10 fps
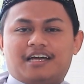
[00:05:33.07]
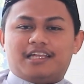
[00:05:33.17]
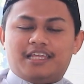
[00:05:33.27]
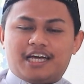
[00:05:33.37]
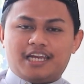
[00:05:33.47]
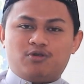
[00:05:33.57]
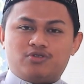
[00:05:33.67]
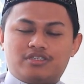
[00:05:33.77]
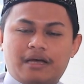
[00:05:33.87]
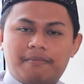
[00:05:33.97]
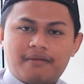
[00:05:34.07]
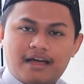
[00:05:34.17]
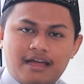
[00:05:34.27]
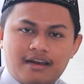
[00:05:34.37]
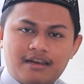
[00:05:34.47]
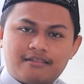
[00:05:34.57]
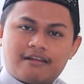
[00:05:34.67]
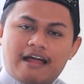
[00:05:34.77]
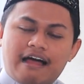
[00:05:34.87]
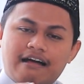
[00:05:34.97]
ketika diucapkan
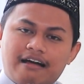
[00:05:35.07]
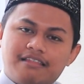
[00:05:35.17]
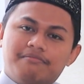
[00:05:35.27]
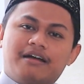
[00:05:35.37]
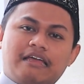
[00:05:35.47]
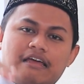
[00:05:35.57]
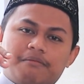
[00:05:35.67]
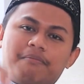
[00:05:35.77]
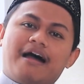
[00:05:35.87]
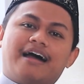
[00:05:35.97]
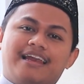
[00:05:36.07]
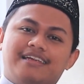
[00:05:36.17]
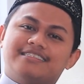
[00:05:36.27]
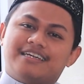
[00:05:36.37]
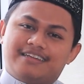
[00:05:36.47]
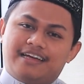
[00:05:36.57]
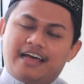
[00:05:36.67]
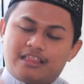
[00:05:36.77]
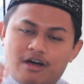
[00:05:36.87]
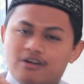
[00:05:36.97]
terangkat bagian pangkal lisannya
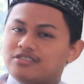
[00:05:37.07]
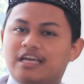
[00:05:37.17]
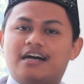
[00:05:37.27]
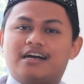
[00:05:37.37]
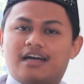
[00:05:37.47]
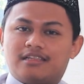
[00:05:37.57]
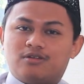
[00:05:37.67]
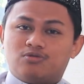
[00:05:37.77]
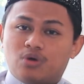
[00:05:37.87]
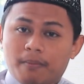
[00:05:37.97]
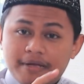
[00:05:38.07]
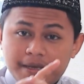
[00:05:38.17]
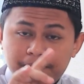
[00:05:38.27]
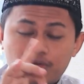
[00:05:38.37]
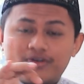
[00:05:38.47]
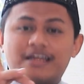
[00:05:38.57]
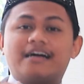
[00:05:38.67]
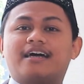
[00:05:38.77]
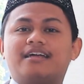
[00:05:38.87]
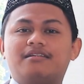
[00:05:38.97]
atau harus diangkat untuk
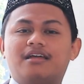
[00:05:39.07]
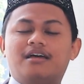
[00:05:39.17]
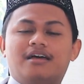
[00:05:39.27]
menyempurnakan